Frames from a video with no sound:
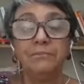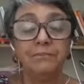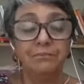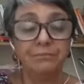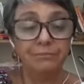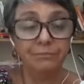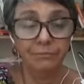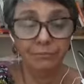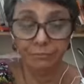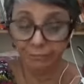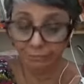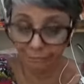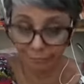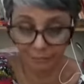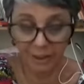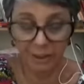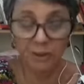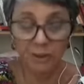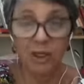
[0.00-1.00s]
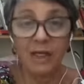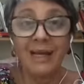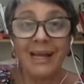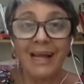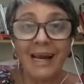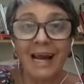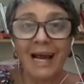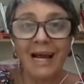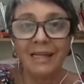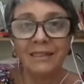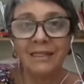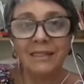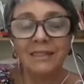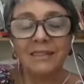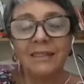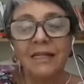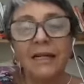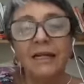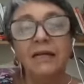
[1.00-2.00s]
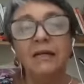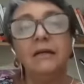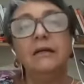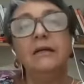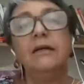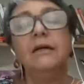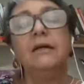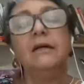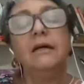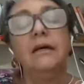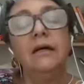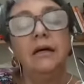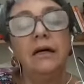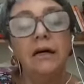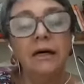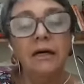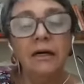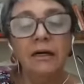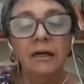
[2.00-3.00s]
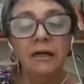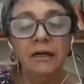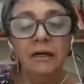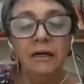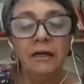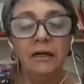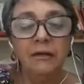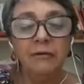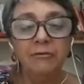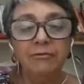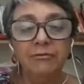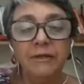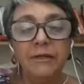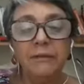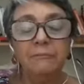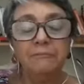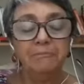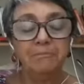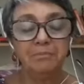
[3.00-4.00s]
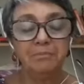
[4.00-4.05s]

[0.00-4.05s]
degeneradas, né? Uh, enfim,